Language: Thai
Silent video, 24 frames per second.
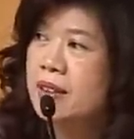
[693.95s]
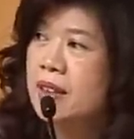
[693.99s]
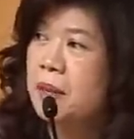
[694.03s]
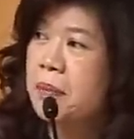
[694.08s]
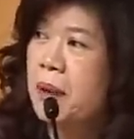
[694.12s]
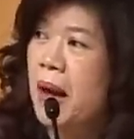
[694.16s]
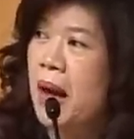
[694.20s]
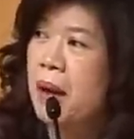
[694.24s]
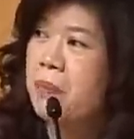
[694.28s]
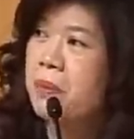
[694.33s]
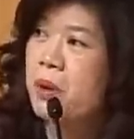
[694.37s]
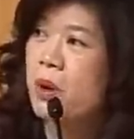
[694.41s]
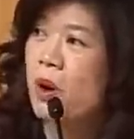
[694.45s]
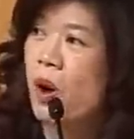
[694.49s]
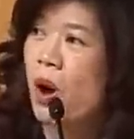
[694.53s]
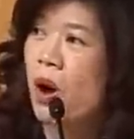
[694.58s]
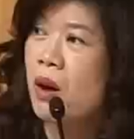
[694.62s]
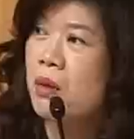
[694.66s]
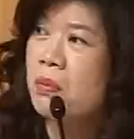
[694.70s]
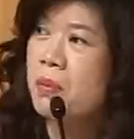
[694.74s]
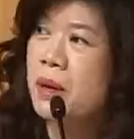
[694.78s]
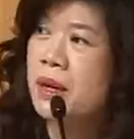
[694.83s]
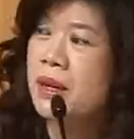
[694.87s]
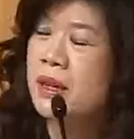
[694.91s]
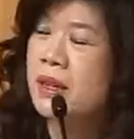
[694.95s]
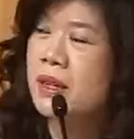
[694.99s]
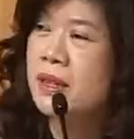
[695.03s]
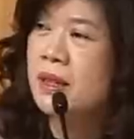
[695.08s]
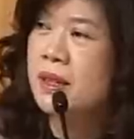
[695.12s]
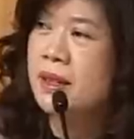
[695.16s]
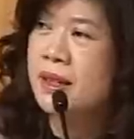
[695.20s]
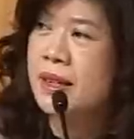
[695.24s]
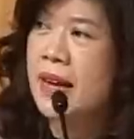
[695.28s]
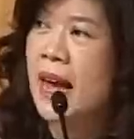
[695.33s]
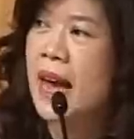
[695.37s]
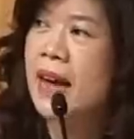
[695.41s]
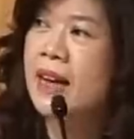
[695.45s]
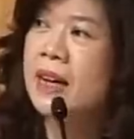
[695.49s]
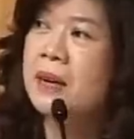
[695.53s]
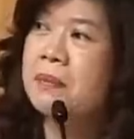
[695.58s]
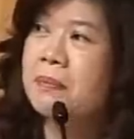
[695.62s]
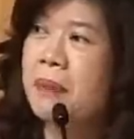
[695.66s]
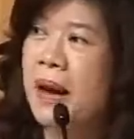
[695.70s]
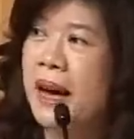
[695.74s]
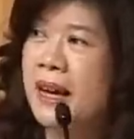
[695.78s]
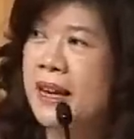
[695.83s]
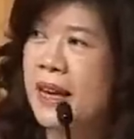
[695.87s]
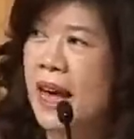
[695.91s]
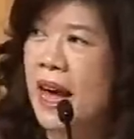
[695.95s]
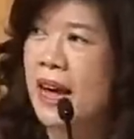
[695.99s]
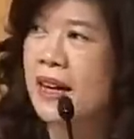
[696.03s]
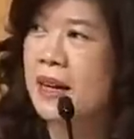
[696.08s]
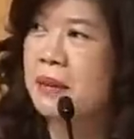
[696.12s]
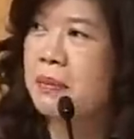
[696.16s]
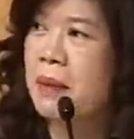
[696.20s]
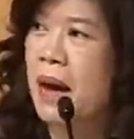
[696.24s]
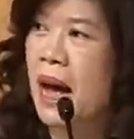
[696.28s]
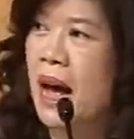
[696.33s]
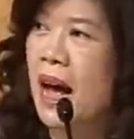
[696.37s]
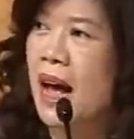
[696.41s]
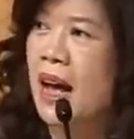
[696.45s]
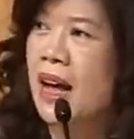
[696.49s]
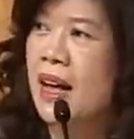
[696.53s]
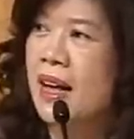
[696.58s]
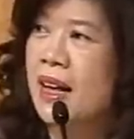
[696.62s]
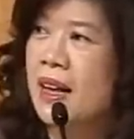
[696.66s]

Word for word: สภาพคล่องมันแย่งกันไปแย่งกันมา